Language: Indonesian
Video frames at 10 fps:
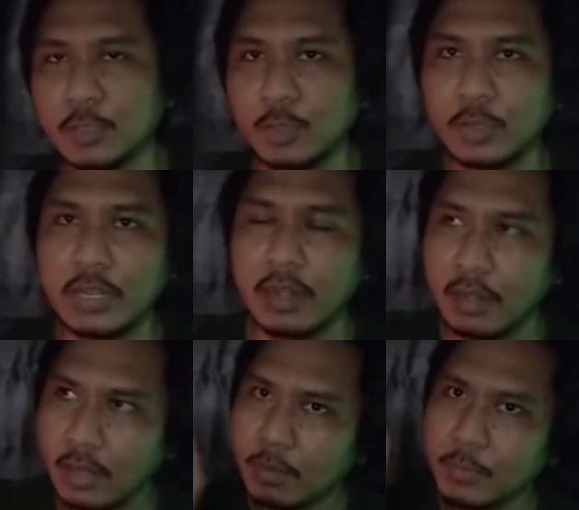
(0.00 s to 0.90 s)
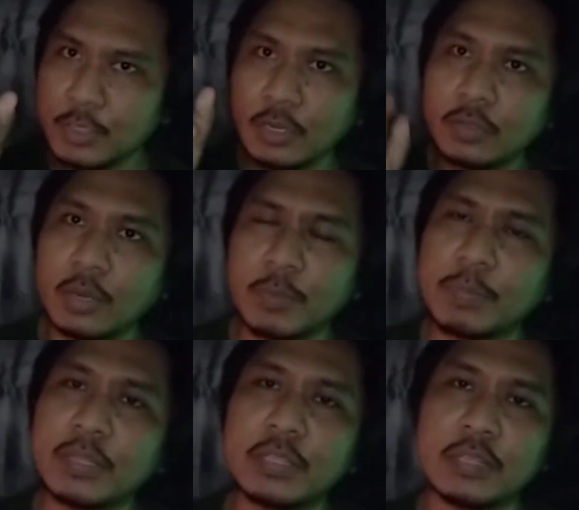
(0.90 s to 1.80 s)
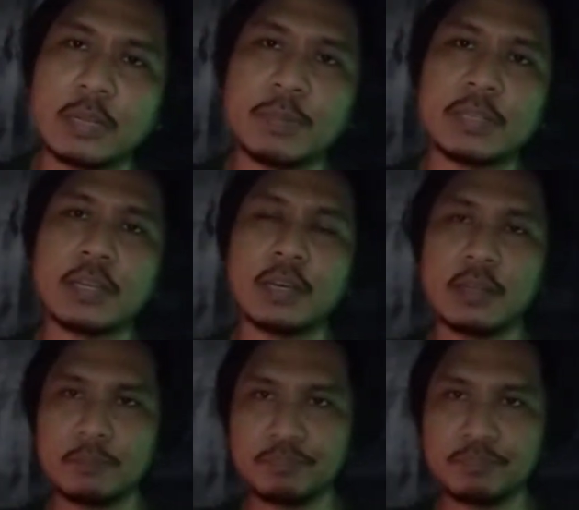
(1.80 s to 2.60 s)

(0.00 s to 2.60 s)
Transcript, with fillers: Contohnya, mesin itu lebih penting daripada